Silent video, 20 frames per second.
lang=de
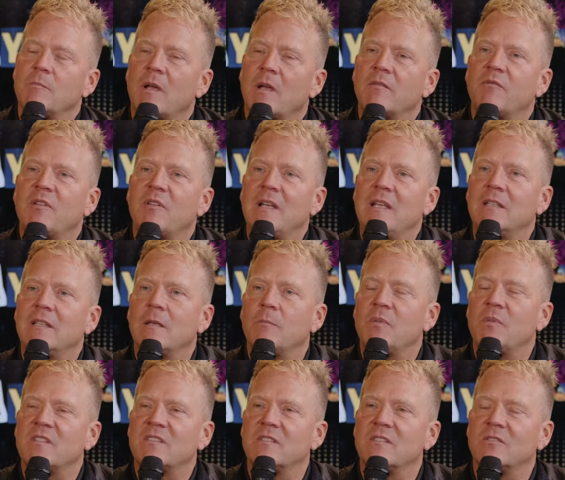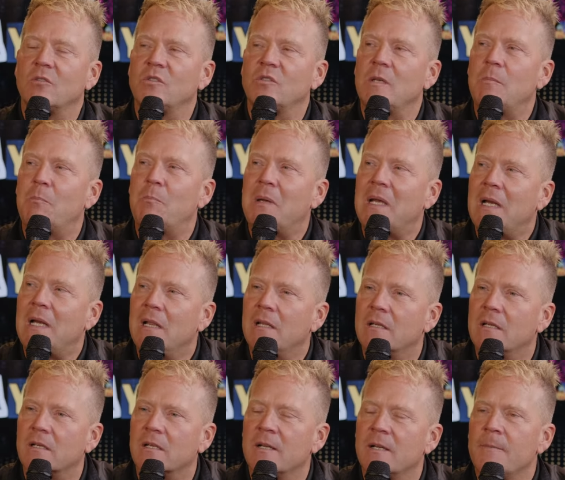man verliert ein bisschen so die
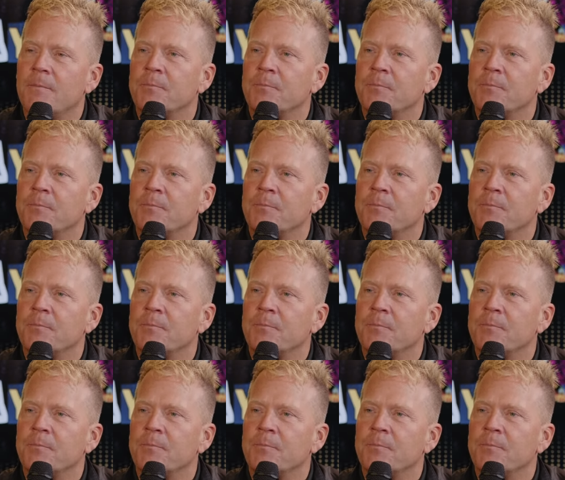Bilder.